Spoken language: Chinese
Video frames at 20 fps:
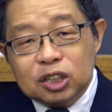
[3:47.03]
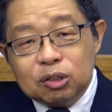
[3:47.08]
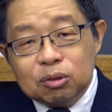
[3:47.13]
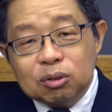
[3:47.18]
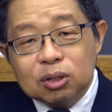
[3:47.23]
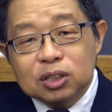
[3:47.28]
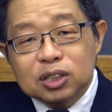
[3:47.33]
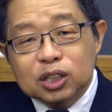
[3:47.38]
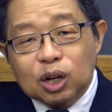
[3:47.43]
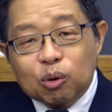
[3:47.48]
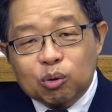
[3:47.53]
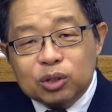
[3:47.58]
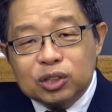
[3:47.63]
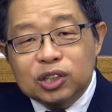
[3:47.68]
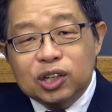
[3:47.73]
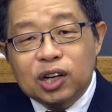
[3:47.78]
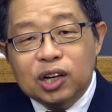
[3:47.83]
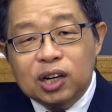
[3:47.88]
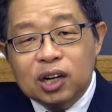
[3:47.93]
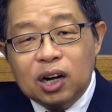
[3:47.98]
她音乐造
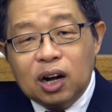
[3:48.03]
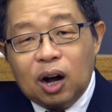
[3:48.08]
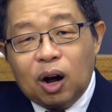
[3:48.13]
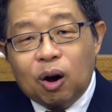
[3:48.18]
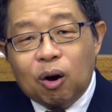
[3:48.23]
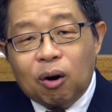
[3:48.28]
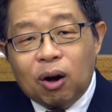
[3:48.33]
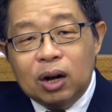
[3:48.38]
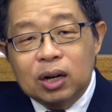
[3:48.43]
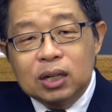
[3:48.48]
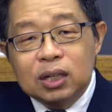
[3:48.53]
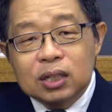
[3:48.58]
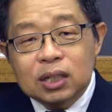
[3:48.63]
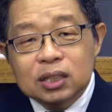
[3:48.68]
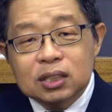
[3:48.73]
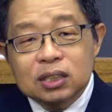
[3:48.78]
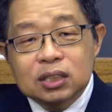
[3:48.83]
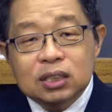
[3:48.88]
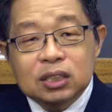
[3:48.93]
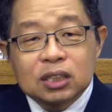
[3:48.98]
诣也很好啊，
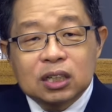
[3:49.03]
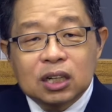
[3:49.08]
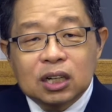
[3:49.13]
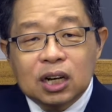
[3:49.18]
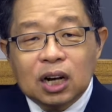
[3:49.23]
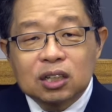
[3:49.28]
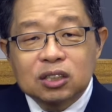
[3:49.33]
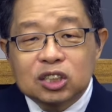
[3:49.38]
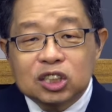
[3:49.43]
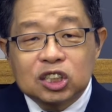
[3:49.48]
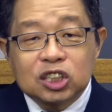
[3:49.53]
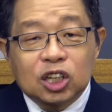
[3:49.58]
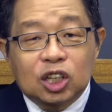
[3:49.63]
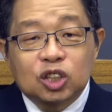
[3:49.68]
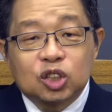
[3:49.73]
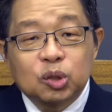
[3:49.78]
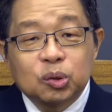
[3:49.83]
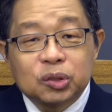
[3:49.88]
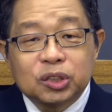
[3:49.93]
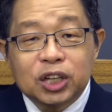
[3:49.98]
她是这个钢琴
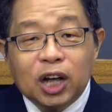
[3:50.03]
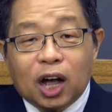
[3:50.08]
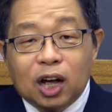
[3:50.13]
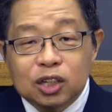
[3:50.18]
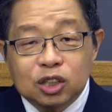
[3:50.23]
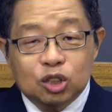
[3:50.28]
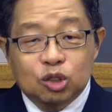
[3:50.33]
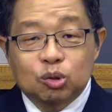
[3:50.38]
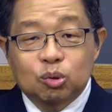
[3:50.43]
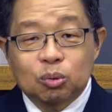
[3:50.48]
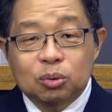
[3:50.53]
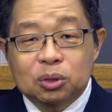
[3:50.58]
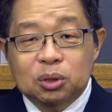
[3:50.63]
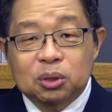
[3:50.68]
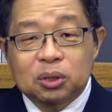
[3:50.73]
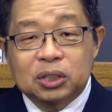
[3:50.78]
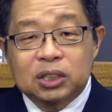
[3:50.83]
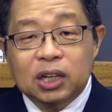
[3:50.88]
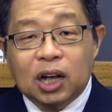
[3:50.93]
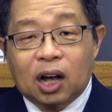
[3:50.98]
演奏家，也是作
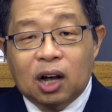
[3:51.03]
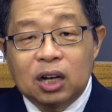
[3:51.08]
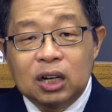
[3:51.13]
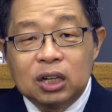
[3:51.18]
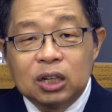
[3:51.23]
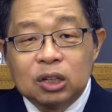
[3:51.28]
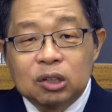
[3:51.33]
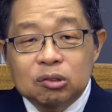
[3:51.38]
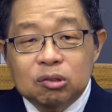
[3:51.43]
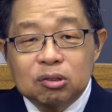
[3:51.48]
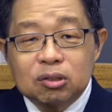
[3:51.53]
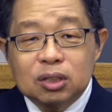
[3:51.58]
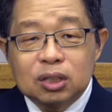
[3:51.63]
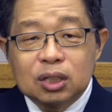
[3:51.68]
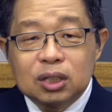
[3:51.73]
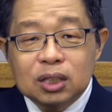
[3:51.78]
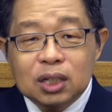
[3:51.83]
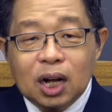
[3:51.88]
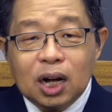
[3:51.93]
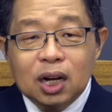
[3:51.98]
曲家，所
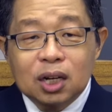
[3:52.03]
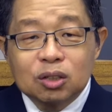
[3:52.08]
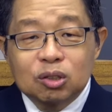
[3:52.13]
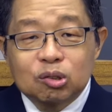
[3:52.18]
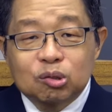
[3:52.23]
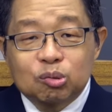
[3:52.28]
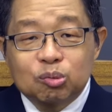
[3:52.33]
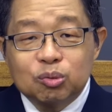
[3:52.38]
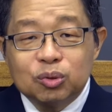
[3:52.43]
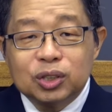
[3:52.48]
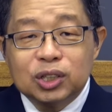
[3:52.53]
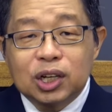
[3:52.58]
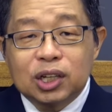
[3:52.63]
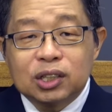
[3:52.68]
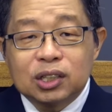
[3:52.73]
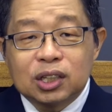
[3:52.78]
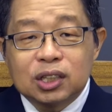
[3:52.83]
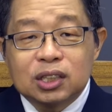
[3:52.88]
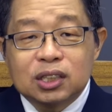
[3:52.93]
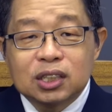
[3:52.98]
以她主
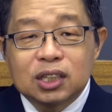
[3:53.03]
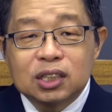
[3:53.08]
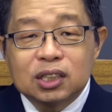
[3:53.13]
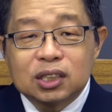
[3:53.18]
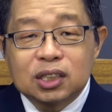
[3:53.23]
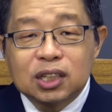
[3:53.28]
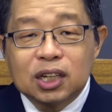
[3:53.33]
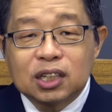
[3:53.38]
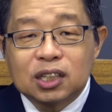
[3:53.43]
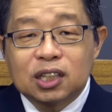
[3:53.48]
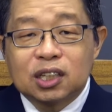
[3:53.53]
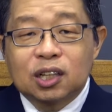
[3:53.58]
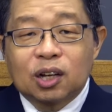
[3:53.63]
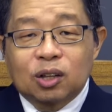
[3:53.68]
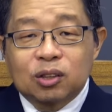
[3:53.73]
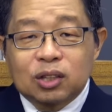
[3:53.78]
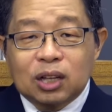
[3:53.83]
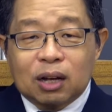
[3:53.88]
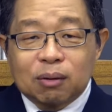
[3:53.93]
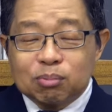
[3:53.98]
演的这个电
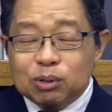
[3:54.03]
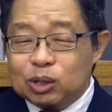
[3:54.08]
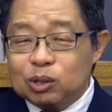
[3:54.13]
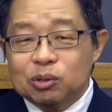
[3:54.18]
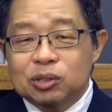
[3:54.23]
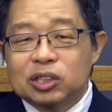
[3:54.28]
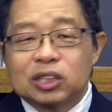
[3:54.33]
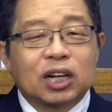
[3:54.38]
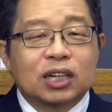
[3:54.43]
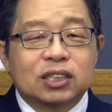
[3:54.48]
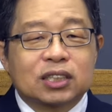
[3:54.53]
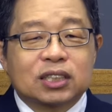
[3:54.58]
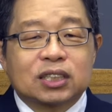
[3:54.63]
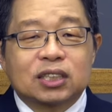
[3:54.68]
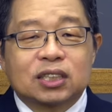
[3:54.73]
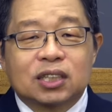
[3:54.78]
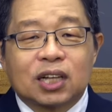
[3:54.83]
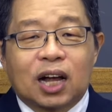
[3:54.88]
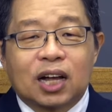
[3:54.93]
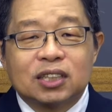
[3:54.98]
影啊，大部分都是她
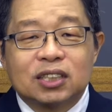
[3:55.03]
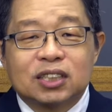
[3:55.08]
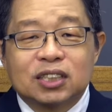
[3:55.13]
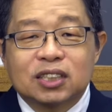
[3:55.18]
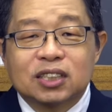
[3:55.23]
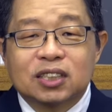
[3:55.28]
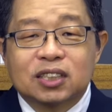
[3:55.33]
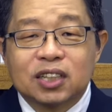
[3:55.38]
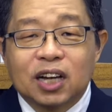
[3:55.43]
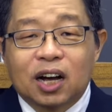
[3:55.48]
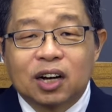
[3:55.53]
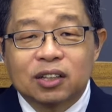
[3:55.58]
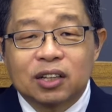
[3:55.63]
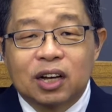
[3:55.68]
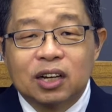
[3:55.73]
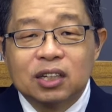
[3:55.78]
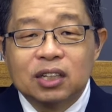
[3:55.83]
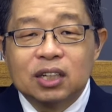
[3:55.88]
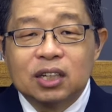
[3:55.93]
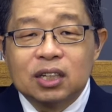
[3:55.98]
自弹自
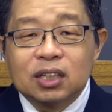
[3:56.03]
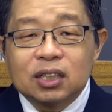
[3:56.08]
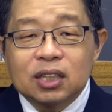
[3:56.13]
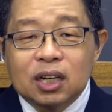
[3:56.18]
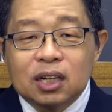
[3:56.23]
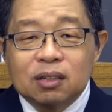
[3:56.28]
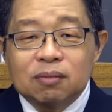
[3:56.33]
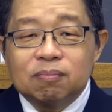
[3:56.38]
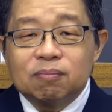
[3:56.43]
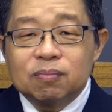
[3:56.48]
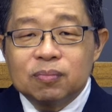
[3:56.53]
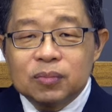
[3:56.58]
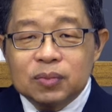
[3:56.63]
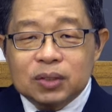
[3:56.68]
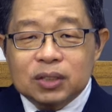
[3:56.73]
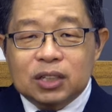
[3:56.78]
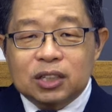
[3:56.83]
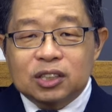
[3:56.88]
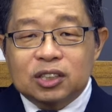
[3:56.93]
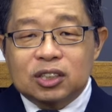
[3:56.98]
唱的。那
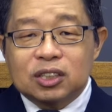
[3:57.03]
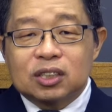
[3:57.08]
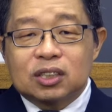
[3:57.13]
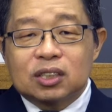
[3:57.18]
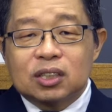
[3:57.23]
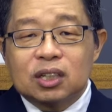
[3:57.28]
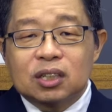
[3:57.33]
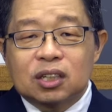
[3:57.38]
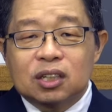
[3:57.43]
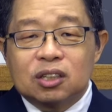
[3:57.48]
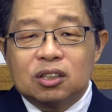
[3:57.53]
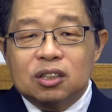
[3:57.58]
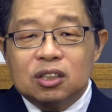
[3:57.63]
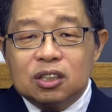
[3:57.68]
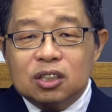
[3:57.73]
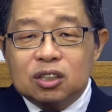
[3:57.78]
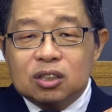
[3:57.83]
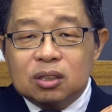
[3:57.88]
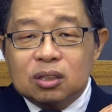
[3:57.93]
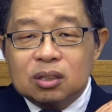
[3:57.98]
可是这个
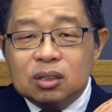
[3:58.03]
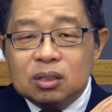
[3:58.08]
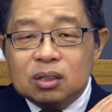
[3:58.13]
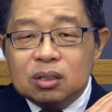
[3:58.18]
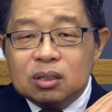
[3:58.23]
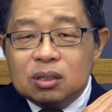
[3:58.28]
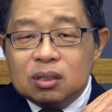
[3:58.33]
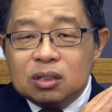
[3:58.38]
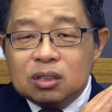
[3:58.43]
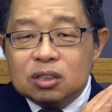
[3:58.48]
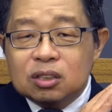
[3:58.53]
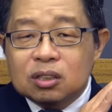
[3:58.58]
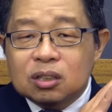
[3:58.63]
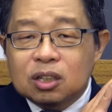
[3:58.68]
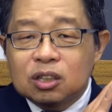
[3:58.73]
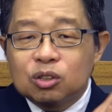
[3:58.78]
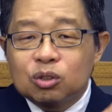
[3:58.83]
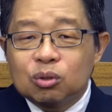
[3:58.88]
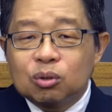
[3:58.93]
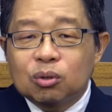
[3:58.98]
一。
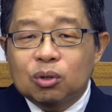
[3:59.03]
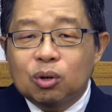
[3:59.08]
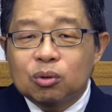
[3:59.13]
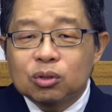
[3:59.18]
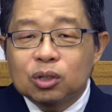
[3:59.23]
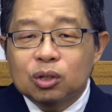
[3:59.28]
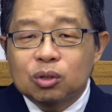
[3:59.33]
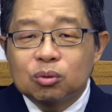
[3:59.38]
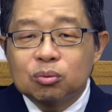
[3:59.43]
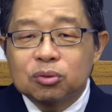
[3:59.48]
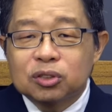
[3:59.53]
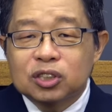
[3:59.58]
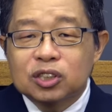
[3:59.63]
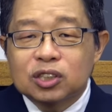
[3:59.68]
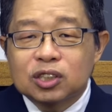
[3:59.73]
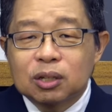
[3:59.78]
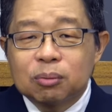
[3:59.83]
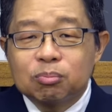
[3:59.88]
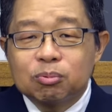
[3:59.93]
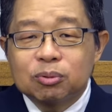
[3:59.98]
一个女工的故
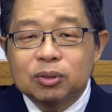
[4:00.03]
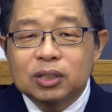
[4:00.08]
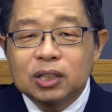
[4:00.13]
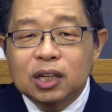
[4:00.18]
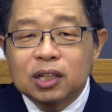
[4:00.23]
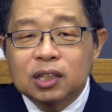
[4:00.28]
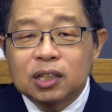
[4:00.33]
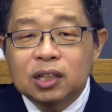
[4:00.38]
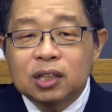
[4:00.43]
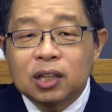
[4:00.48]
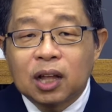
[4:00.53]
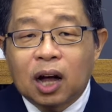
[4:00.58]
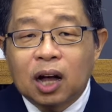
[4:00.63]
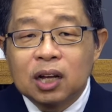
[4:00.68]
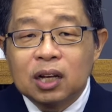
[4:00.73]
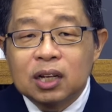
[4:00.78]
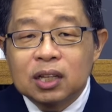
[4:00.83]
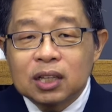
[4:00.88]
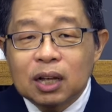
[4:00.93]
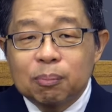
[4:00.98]
事，这部电影
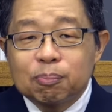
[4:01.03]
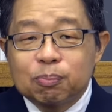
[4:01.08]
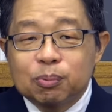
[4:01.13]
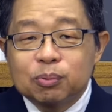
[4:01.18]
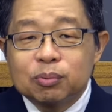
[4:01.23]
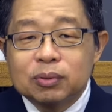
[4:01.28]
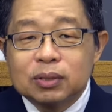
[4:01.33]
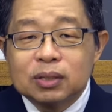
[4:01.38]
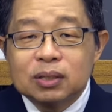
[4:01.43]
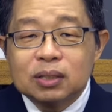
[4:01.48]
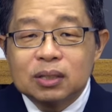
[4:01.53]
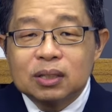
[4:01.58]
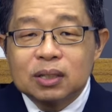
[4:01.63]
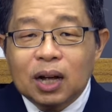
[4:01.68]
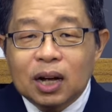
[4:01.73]
呢，她不，